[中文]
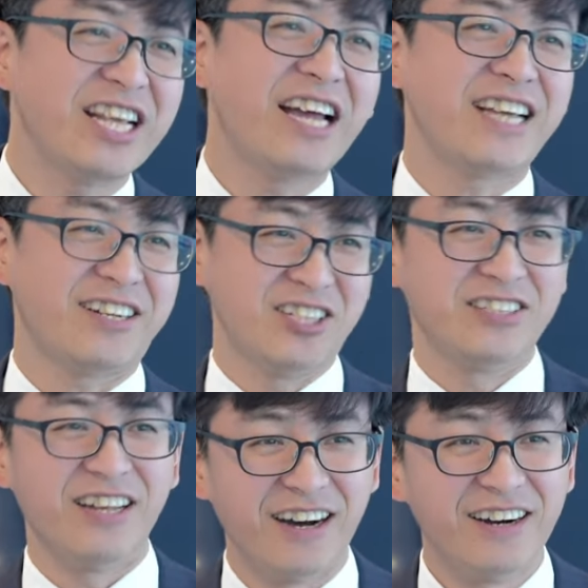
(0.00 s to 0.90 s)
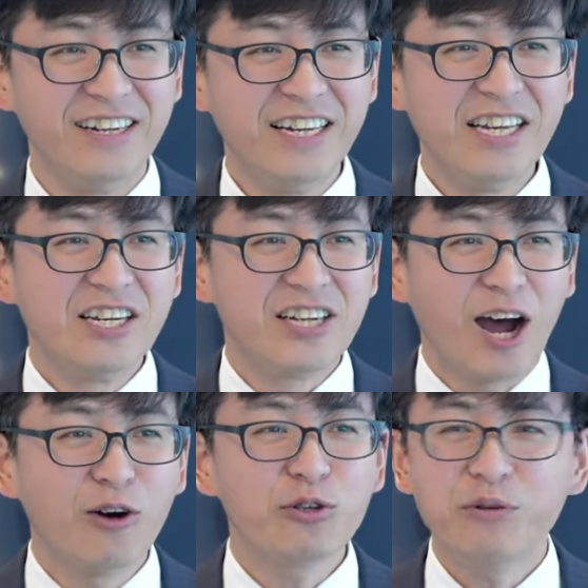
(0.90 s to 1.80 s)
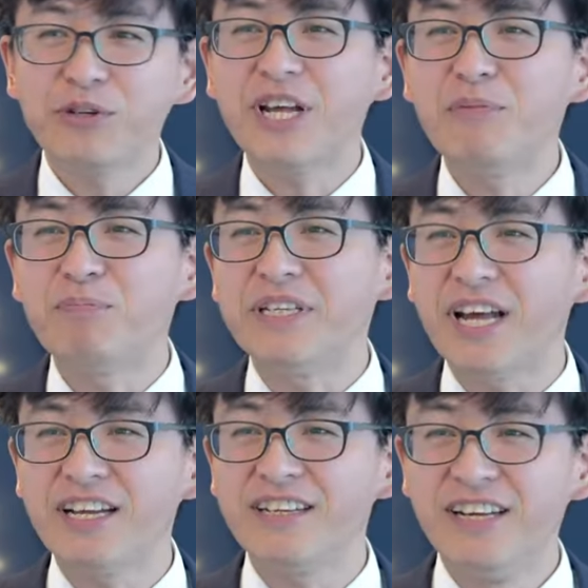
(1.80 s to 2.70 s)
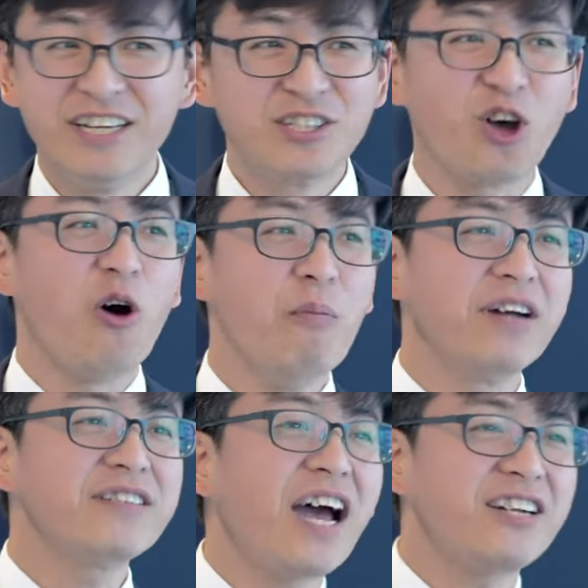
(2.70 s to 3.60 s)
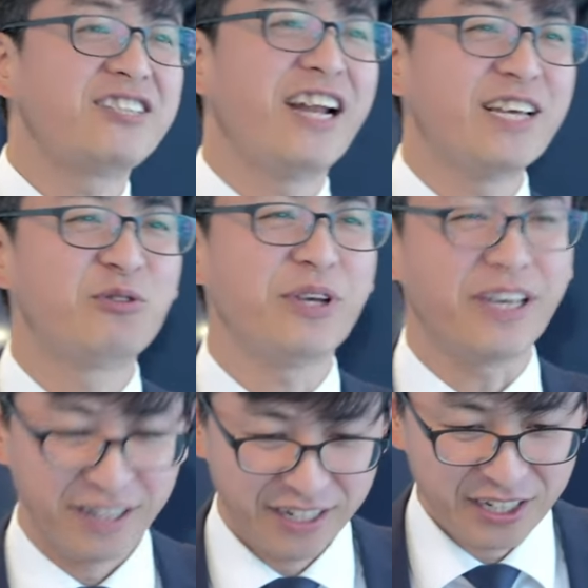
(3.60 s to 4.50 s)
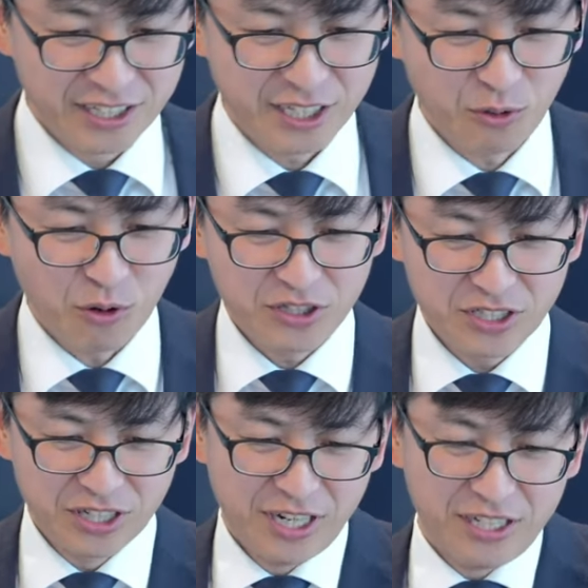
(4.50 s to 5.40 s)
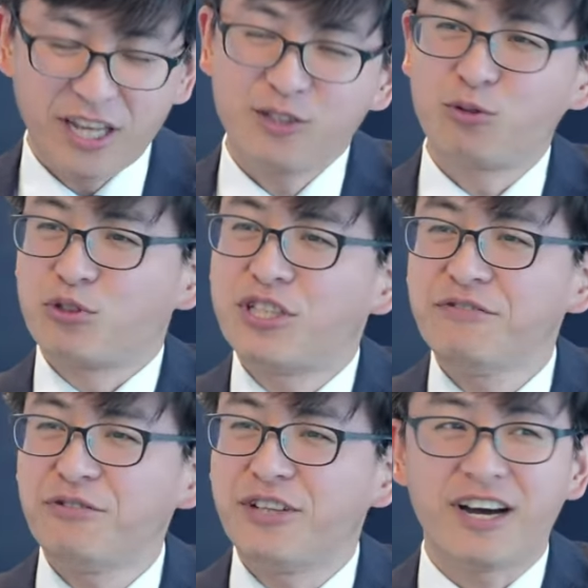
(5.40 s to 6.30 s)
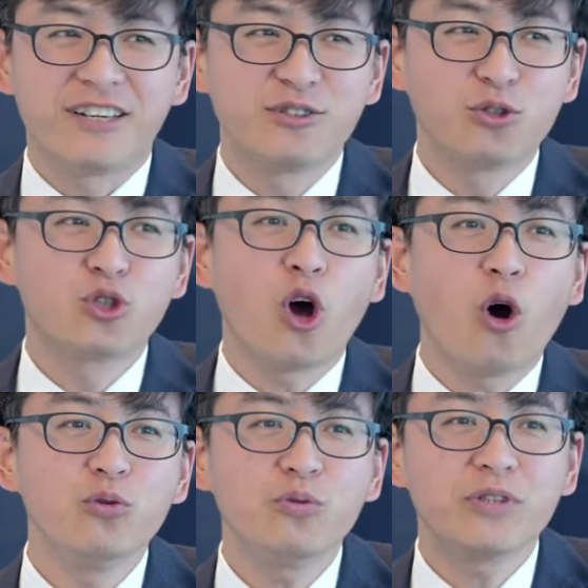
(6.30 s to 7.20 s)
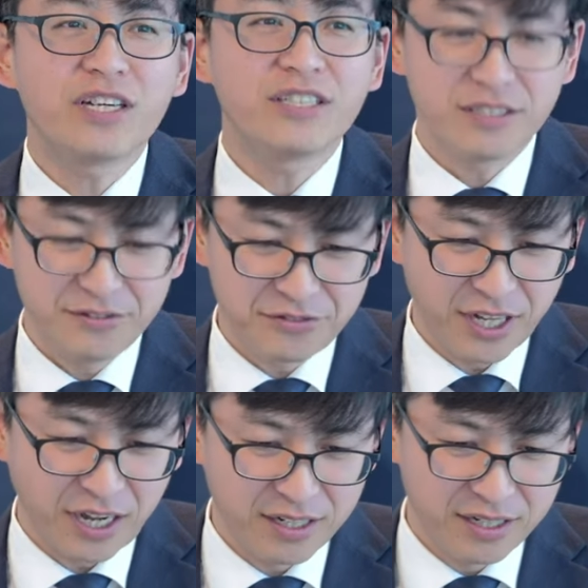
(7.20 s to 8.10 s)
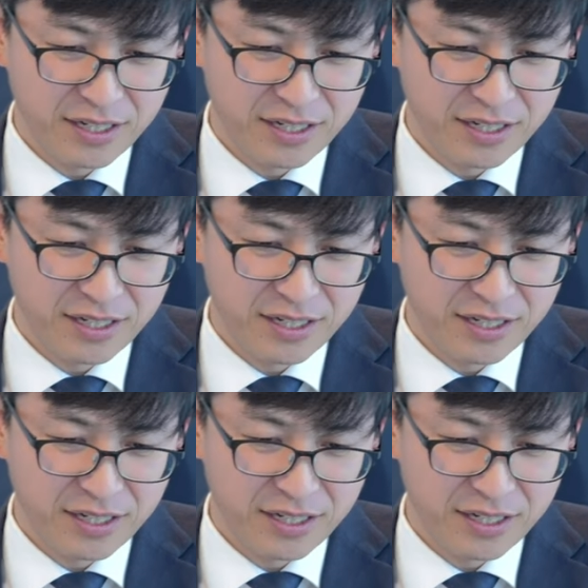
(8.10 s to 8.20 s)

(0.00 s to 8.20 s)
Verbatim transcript: 夏甲生的哈，然后因为他比他早嘛，大十来岁，结果。他总欺负他，就嘲弄他，欺负他，